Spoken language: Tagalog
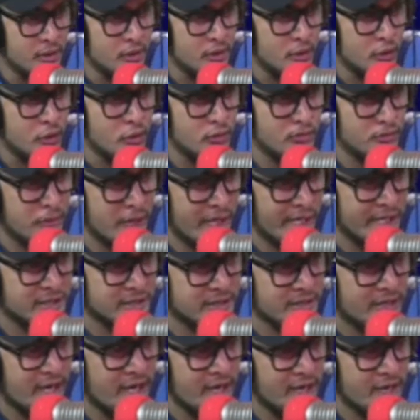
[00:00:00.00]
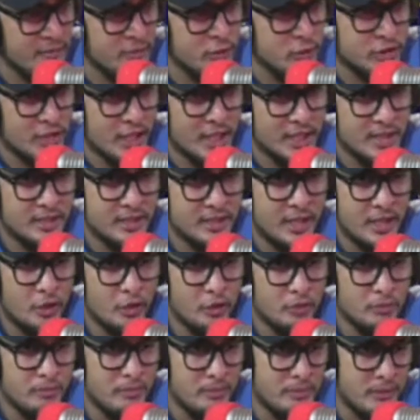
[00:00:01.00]
Kung bright ka nga botante o
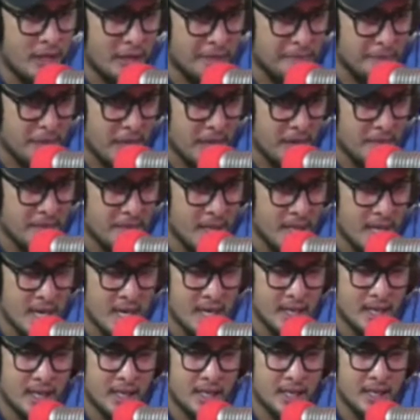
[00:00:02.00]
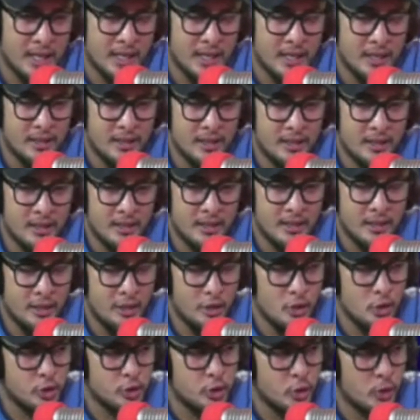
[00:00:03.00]
nagpakabana ka nga
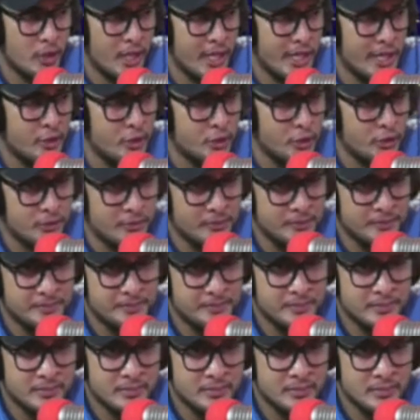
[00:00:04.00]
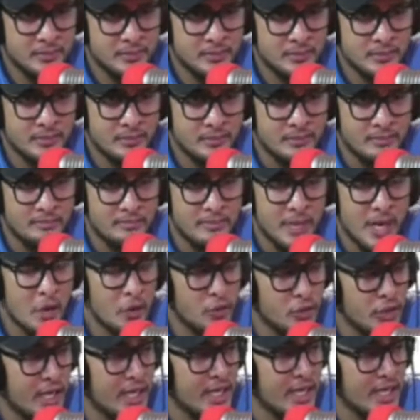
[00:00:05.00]
lungsuranon
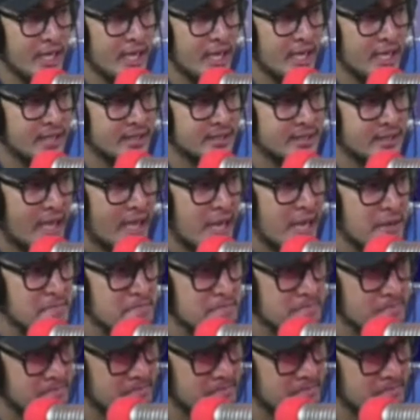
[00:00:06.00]
mauna ni ang time